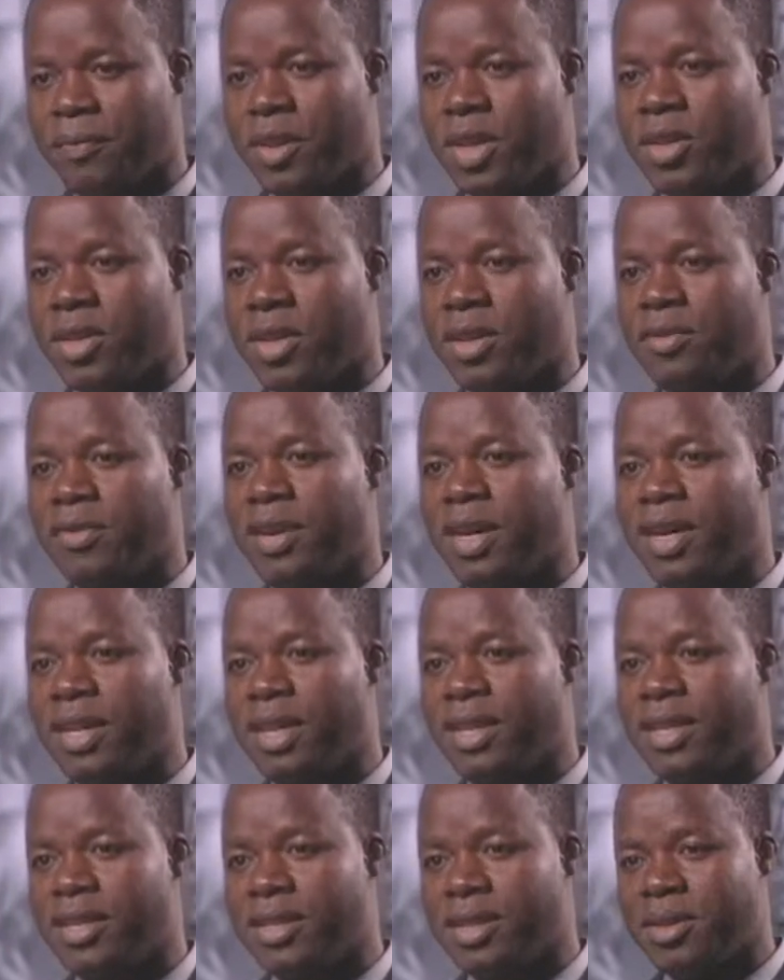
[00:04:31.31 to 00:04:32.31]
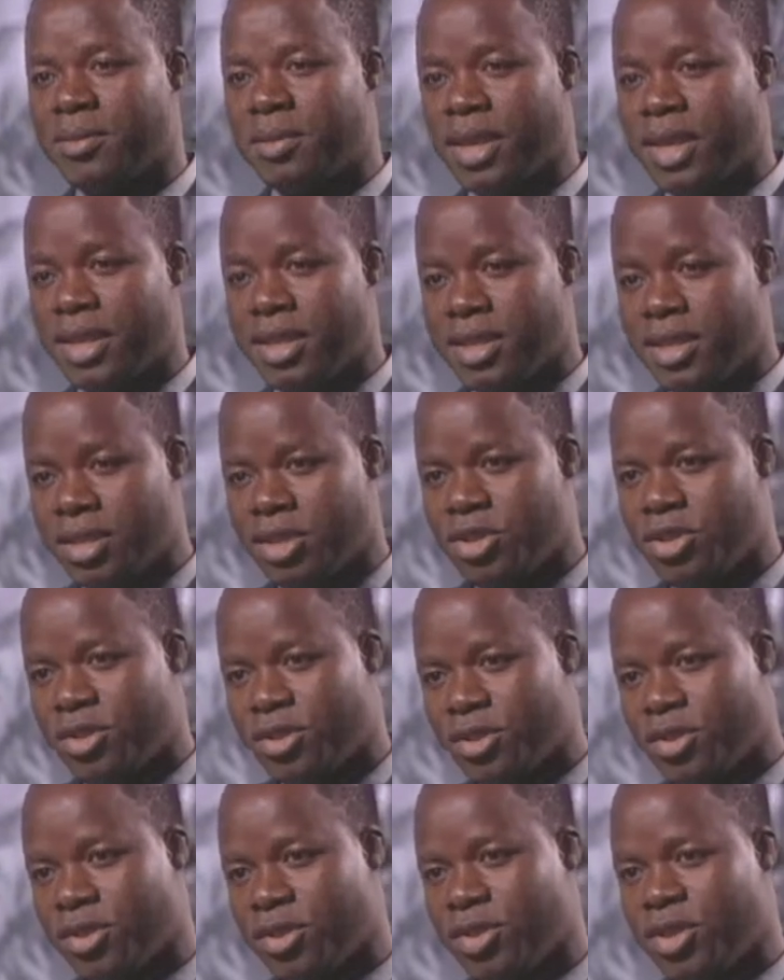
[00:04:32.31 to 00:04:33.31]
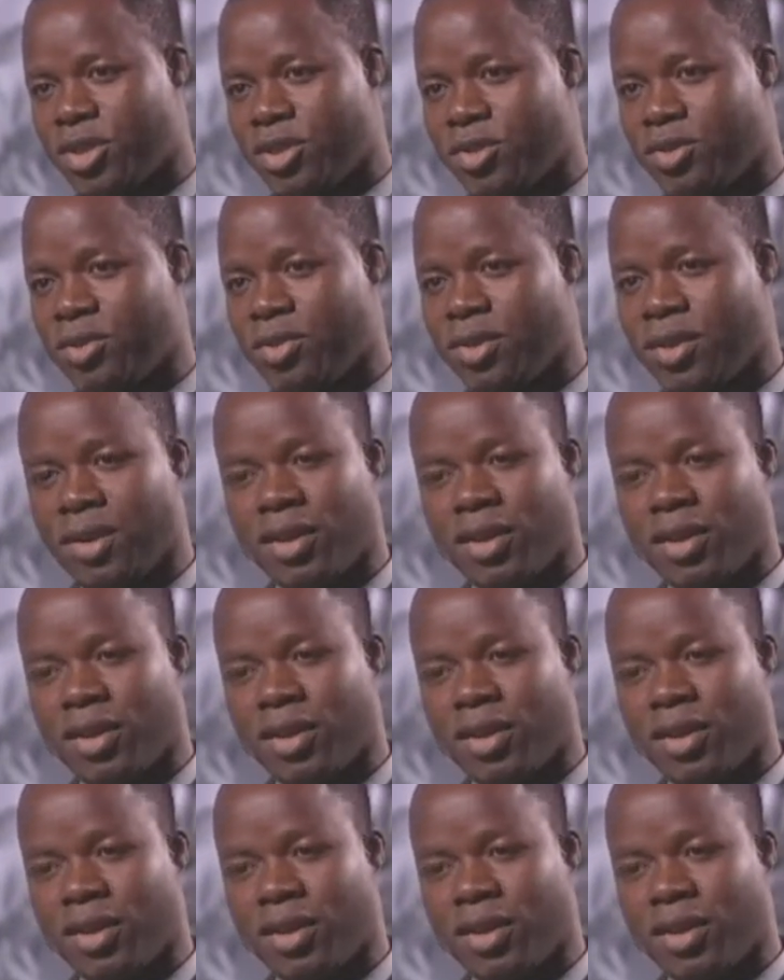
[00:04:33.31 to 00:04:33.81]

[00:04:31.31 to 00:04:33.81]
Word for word: Je les fait analyser par les ingénieurs de chez nous